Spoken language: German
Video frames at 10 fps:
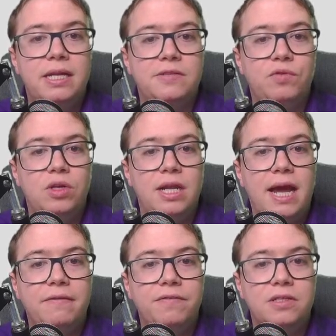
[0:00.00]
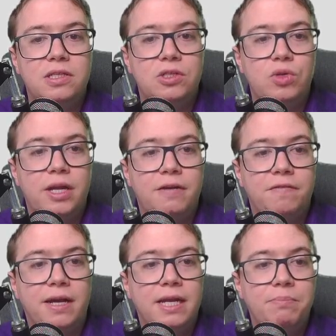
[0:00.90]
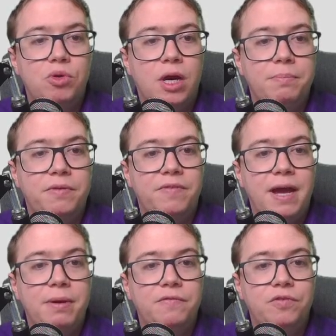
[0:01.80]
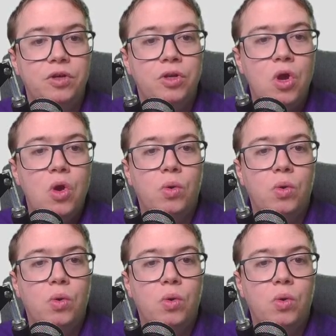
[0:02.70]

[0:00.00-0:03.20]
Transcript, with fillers: Das würde langfristig zu einer Verknappung an Bewerbern führen